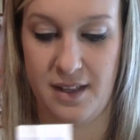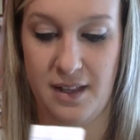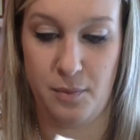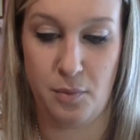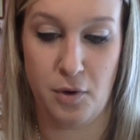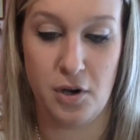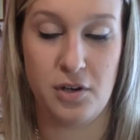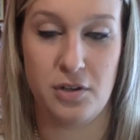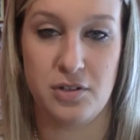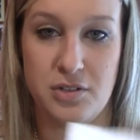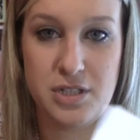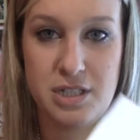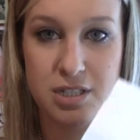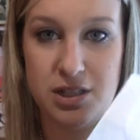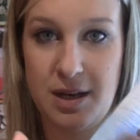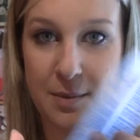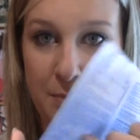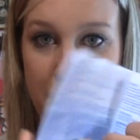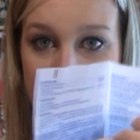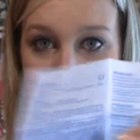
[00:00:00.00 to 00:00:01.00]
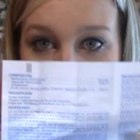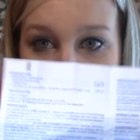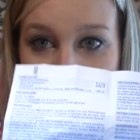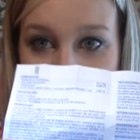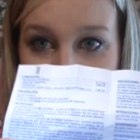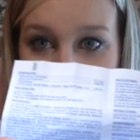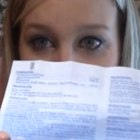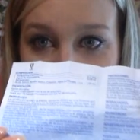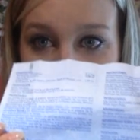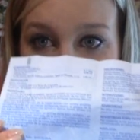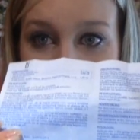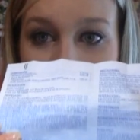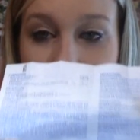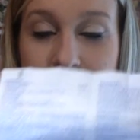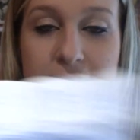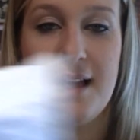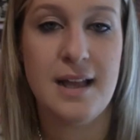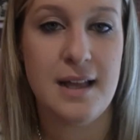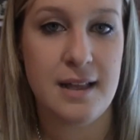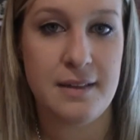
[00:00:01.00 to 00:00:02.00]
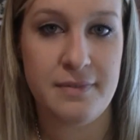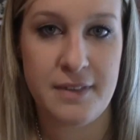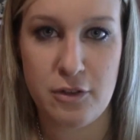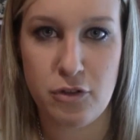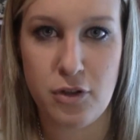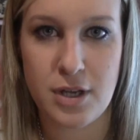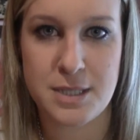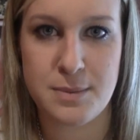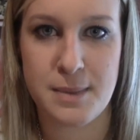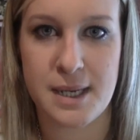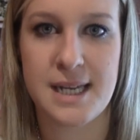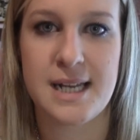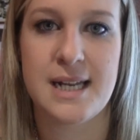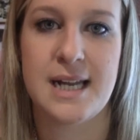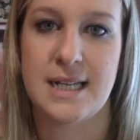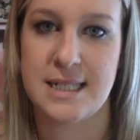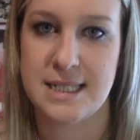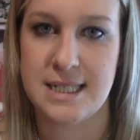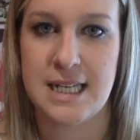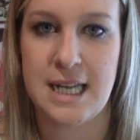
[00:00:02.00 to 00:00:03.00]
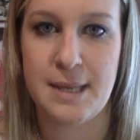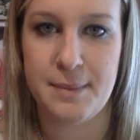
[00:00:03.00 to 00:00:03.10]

Y bueno, este es el prospecto. De todas maneras,